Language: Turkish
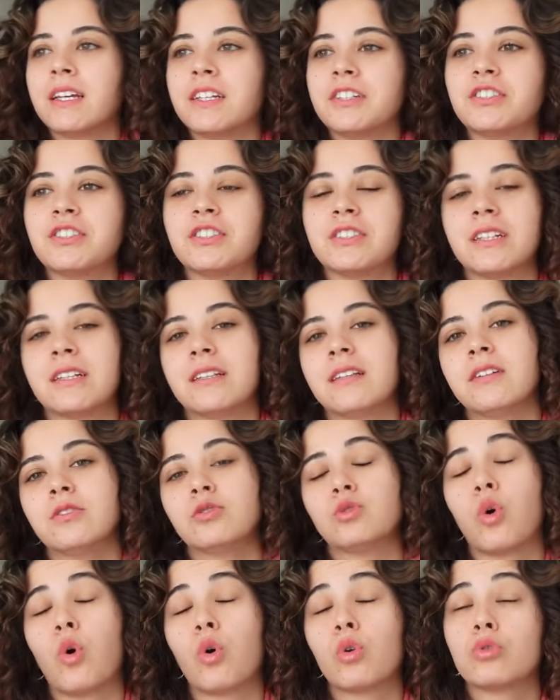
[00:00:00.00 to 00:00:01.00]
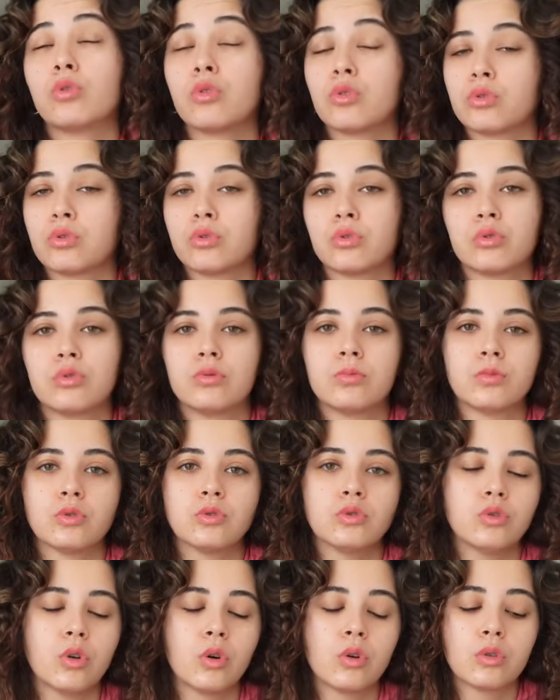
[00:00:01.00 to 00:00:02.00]
İşte de çok
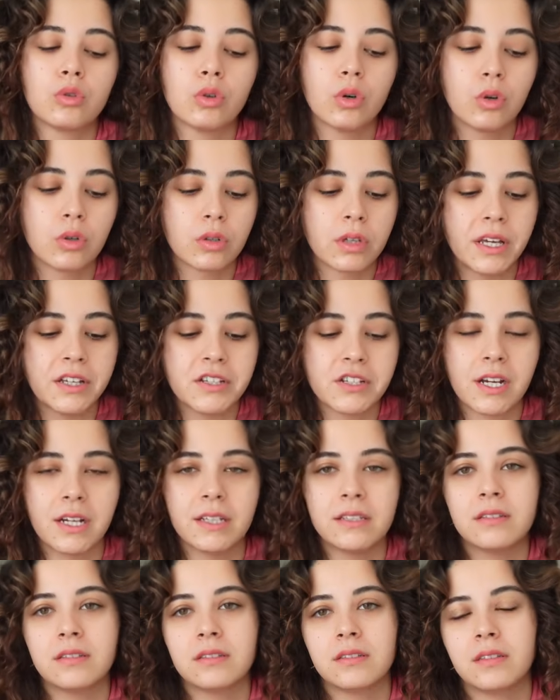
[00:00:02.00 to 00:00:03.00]
yorulduğumuz, çok yoğun geçen